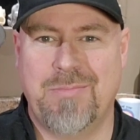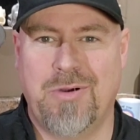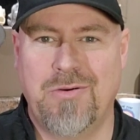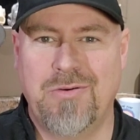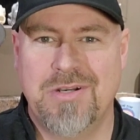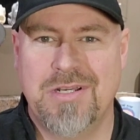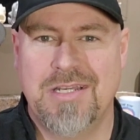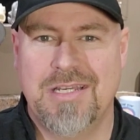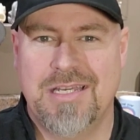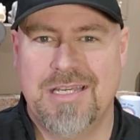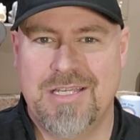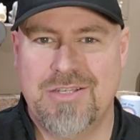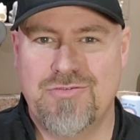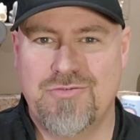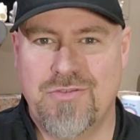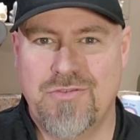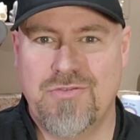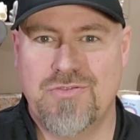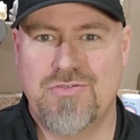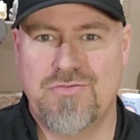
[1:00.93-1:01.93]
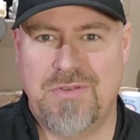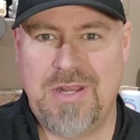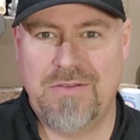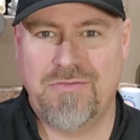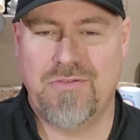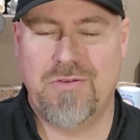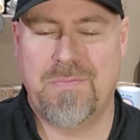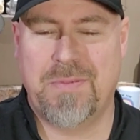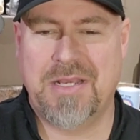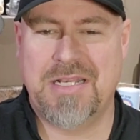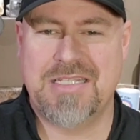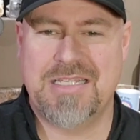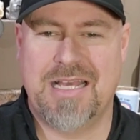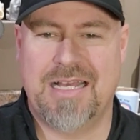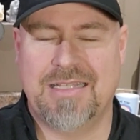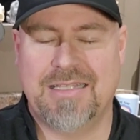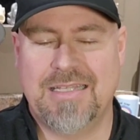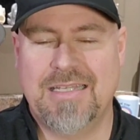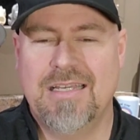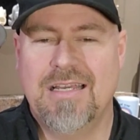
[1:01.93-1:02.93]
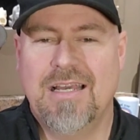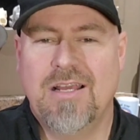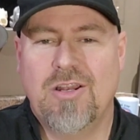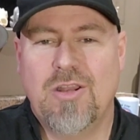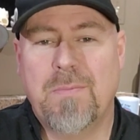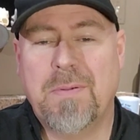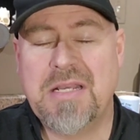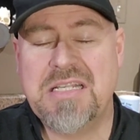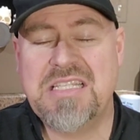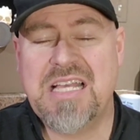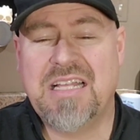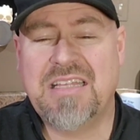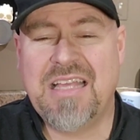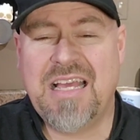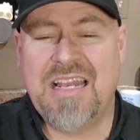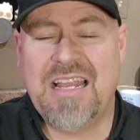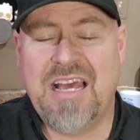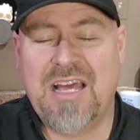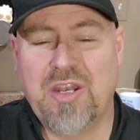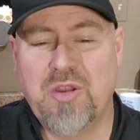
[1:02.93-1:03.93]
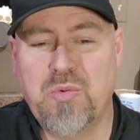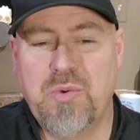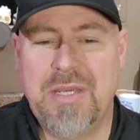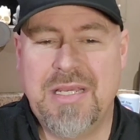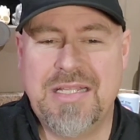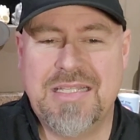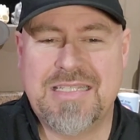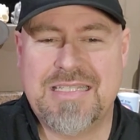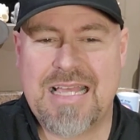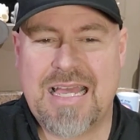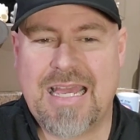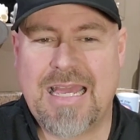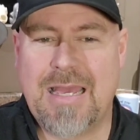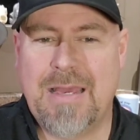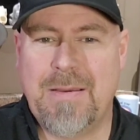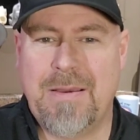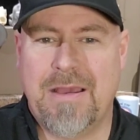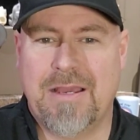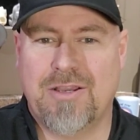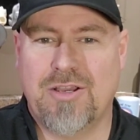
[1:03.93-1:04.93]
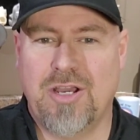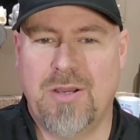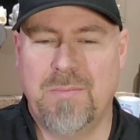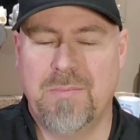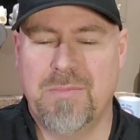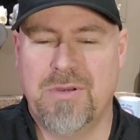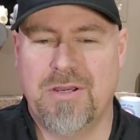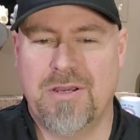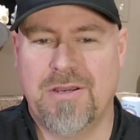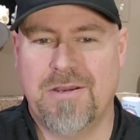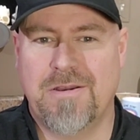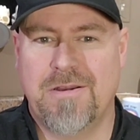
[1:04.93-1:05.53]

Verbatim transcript: bon. Et je, je voulais vous le présenter. Le présenter à l'Halloween, ça aurait comme...